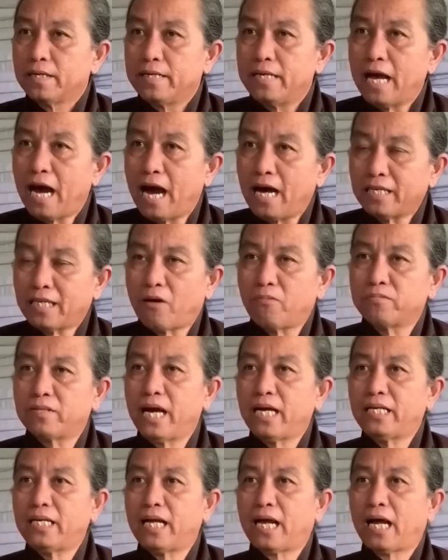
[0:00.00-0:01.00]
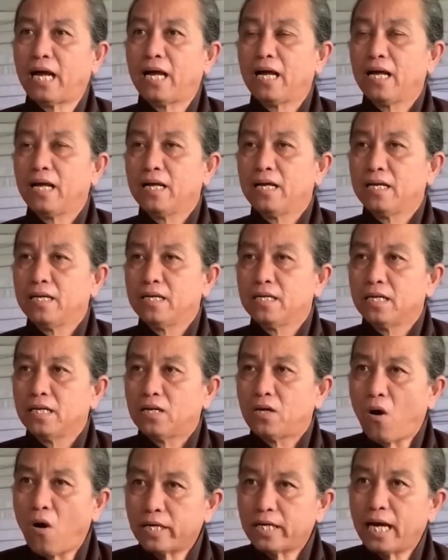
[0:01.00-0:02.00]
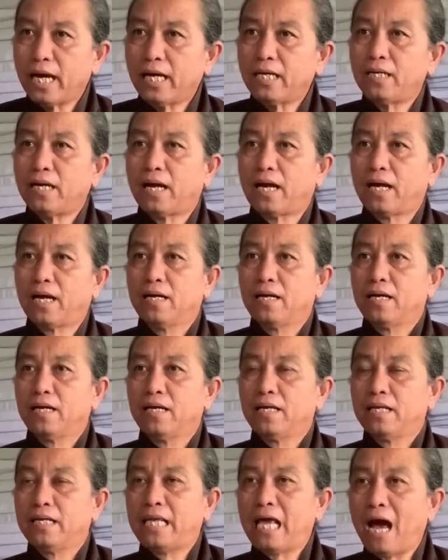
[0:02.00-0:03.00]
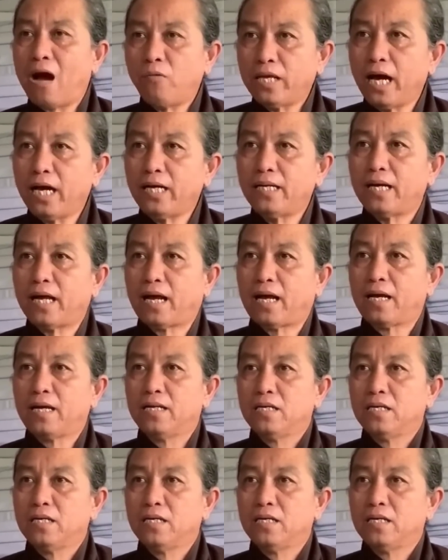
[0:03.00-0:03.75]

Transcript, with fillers: vợ chồng chết nè con chết nè cháu chết nè